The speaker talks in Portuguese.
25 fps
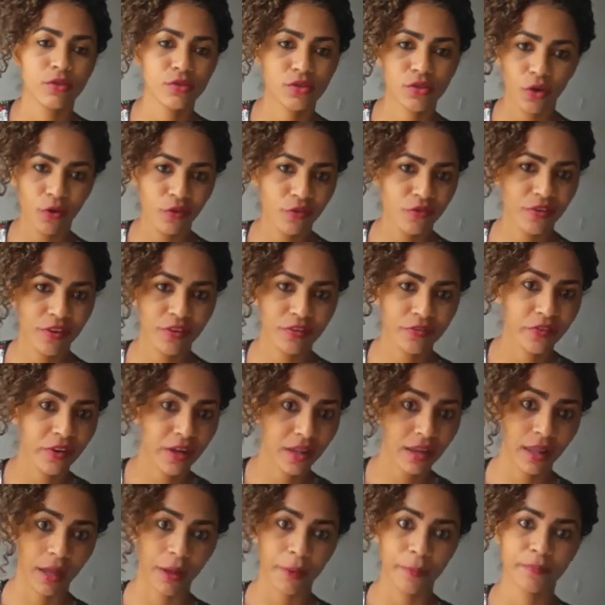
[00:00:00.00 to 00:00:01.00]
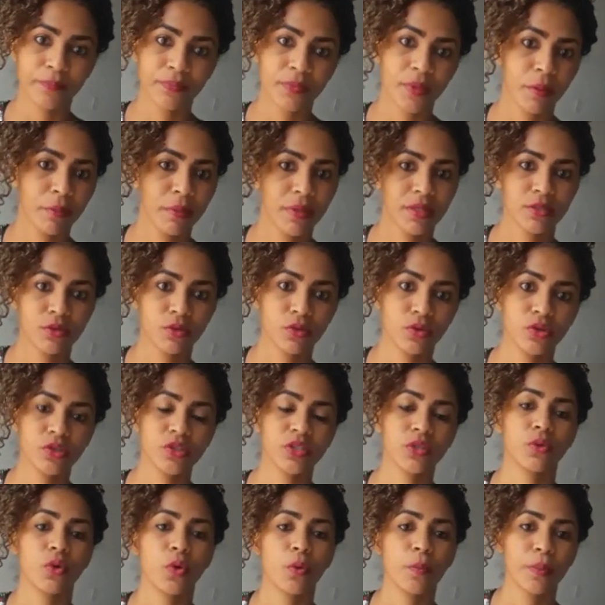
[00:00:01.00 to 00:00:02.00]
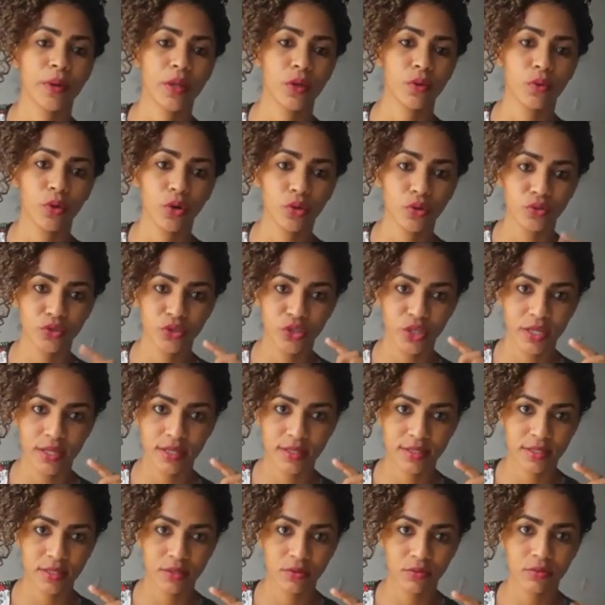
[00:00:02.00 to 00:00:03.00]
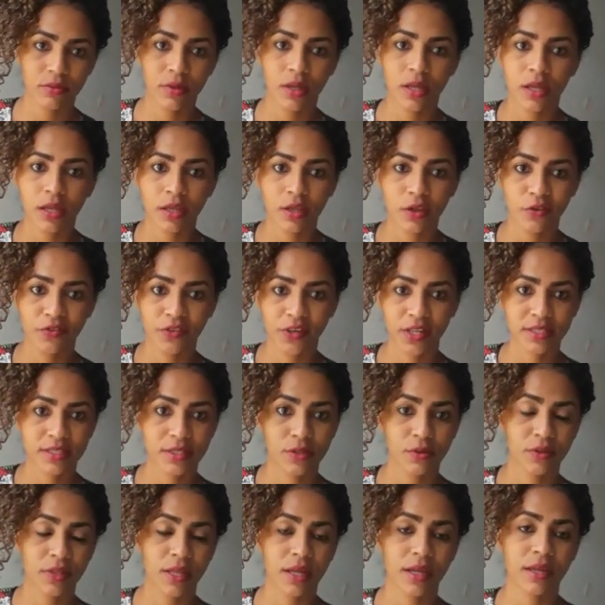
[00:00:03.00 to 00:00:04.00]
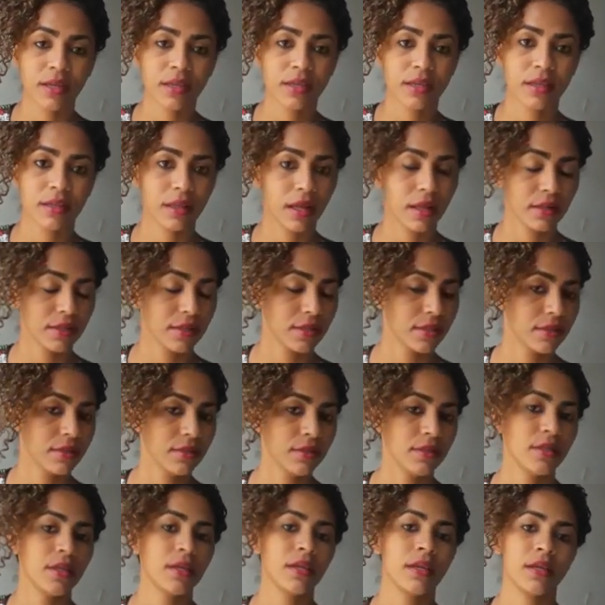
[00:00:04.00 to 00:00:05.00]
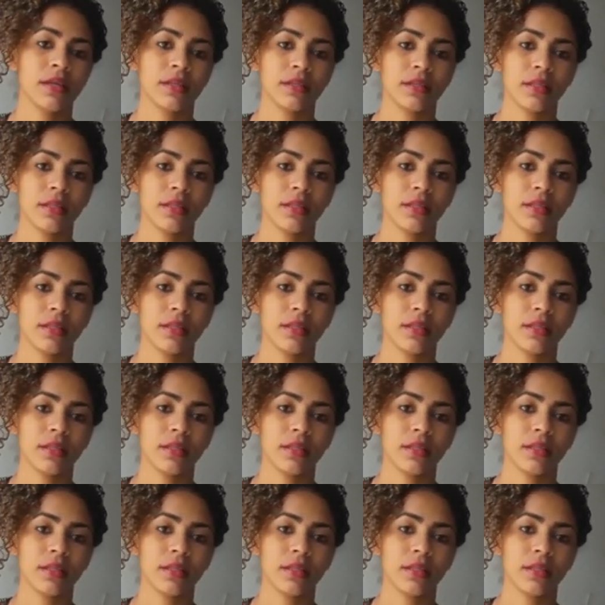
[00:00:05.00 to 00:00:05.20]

Eu só ouvia falar, mas eu gostei. Eu comprei o óleo de rícino, né? que o frasquinho tá aqui, ali.